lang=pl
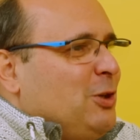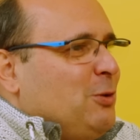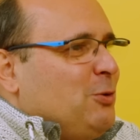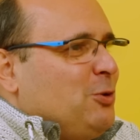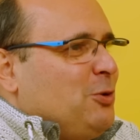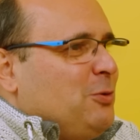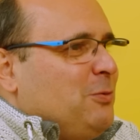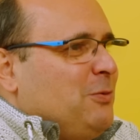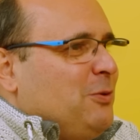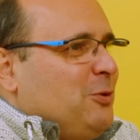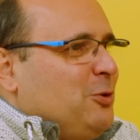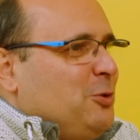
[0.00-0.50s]
się
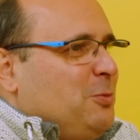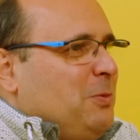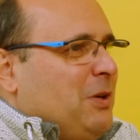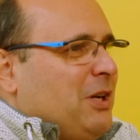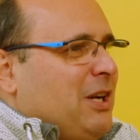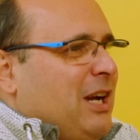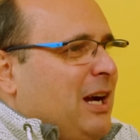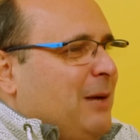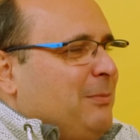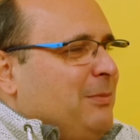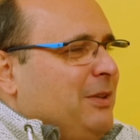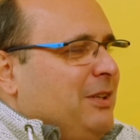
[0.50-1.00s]

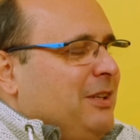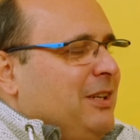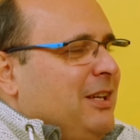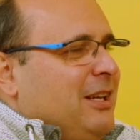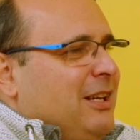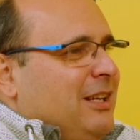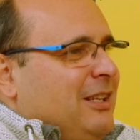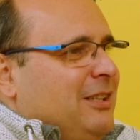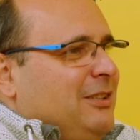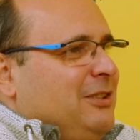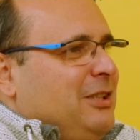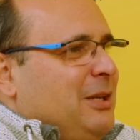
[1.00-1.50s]
uśmiechamy,
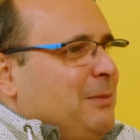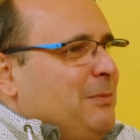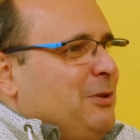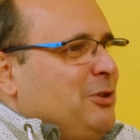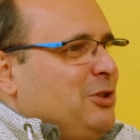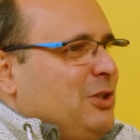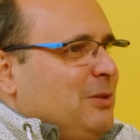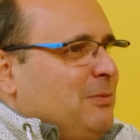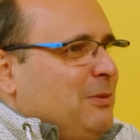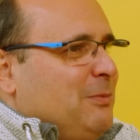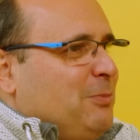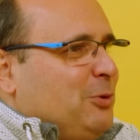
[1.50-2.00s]
nie
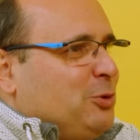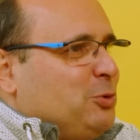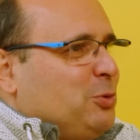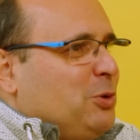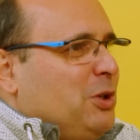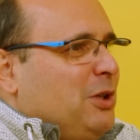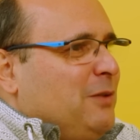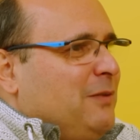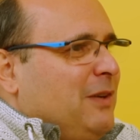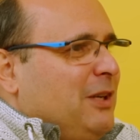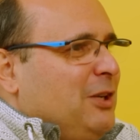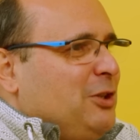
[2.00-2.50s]
będziemy
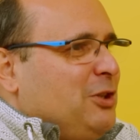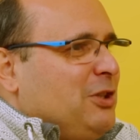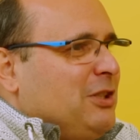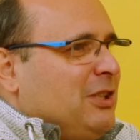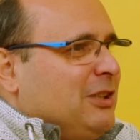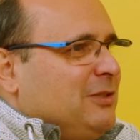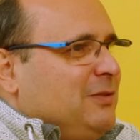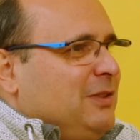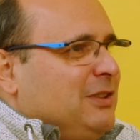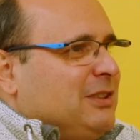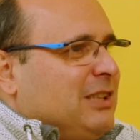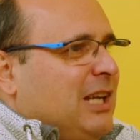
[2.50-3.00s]
posługiwali się
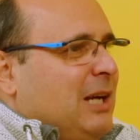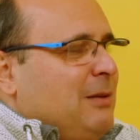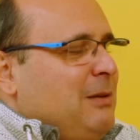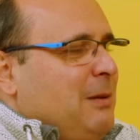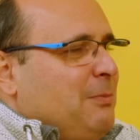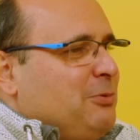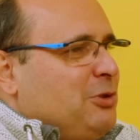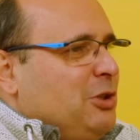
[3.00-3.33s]
nazwiskami,